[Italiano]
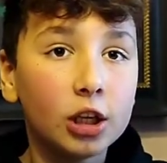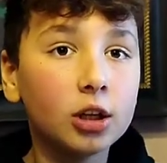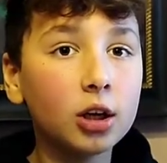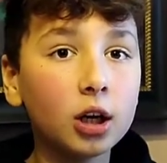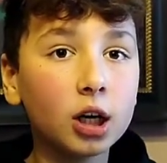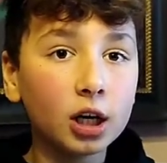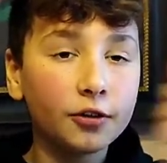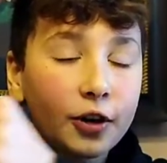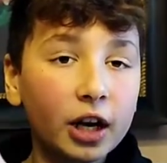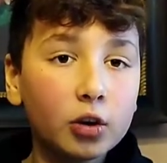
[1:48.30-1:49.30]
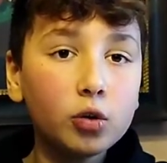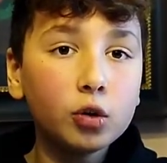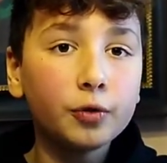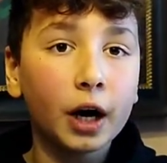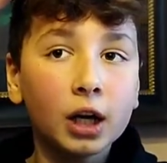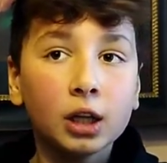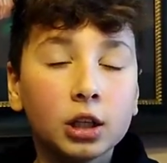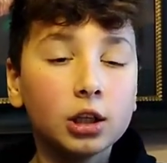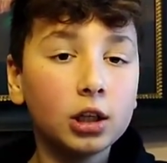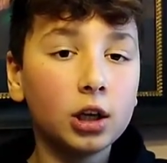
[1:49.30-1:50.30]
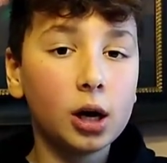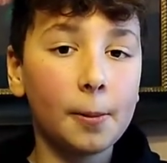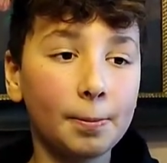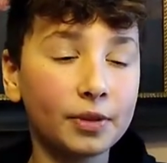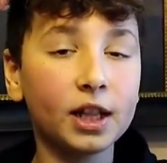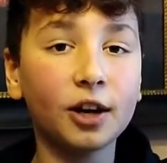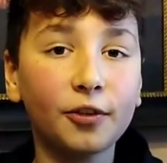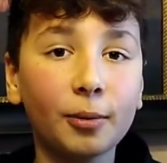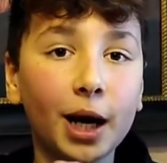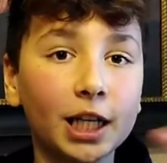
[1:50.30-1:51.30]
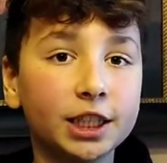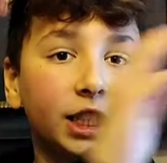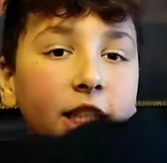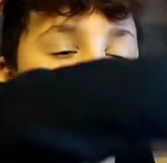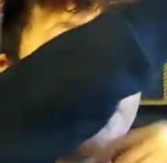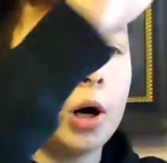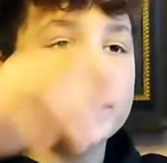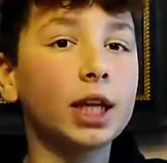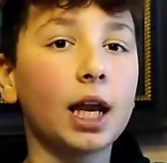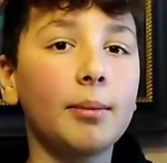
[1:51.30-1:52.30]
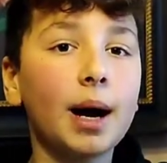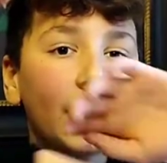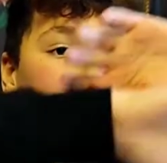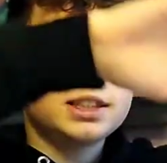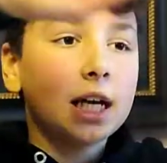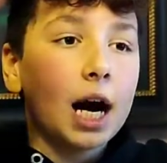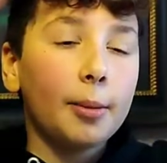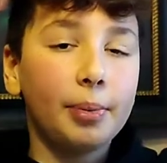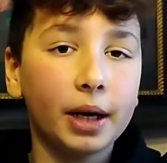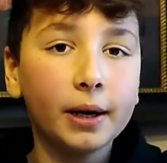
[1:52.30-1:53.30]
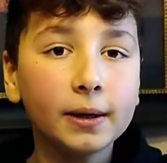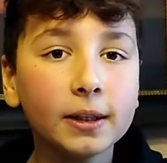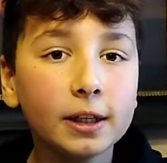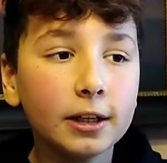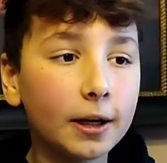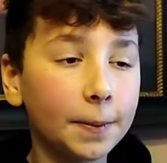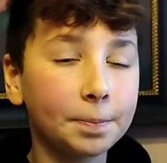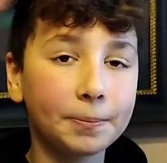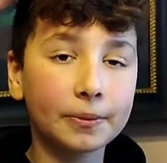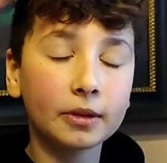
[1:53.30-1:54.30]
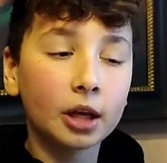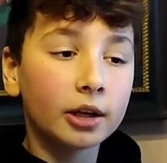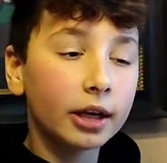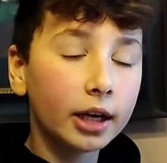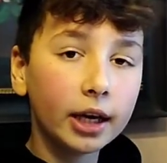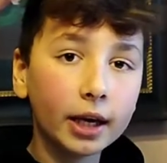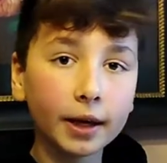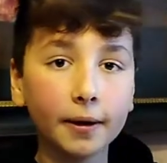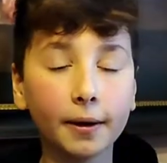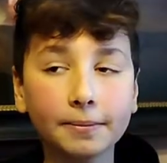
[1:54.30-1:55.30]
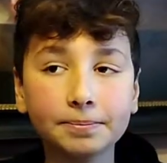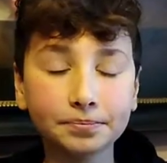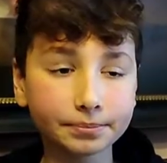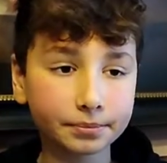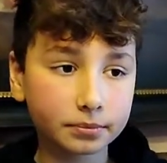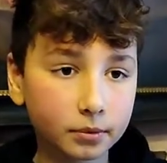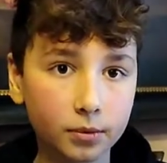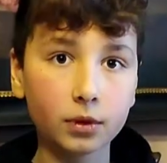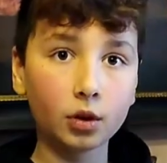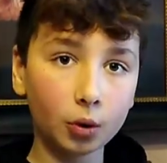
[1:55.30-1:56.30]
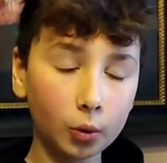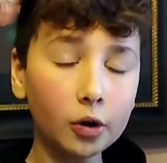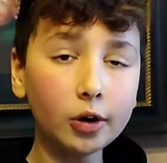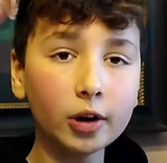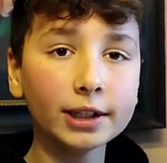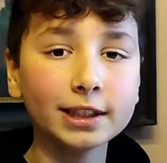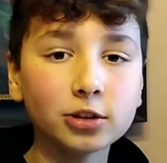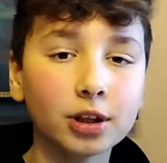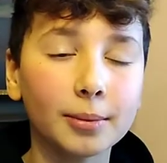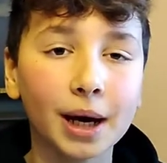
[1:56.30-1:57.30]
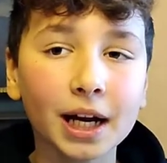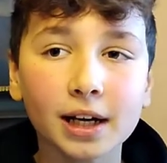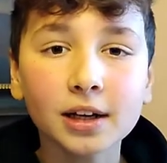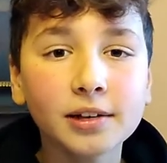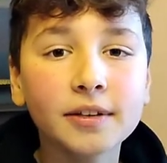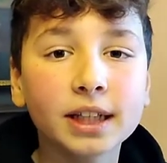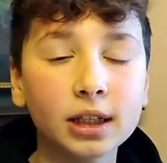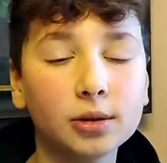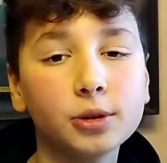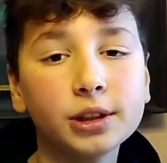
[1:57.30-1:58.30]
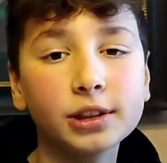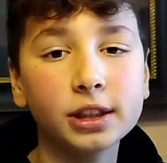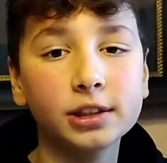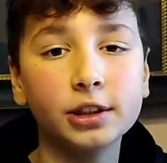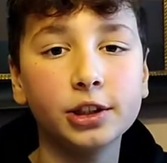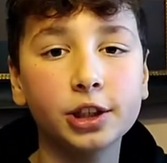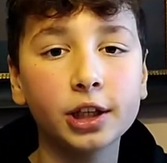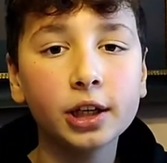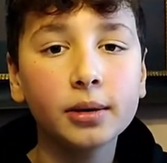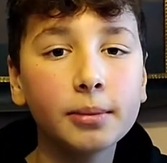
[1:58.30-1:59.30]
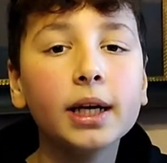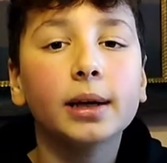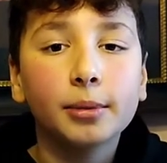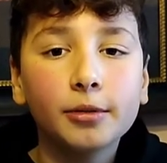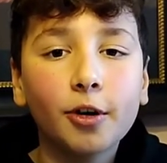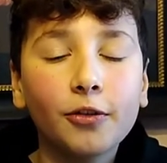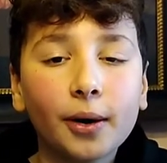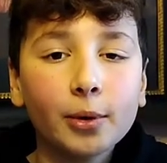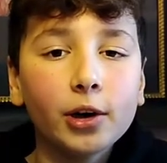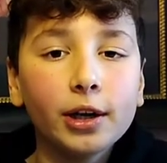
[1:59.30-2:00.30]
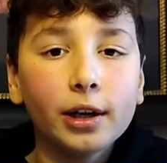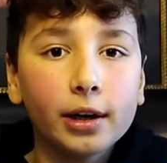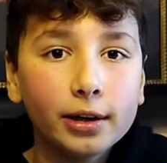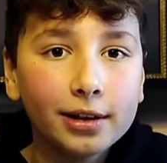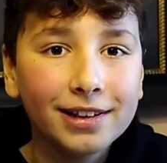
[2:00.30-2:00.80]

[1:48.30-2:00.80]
fa la curva, Um, la fa male, si capotta, la bara si apre um, e bloccherà dentro la bara, va dall'autista e gli dice: Ma che mi vuoi far morire?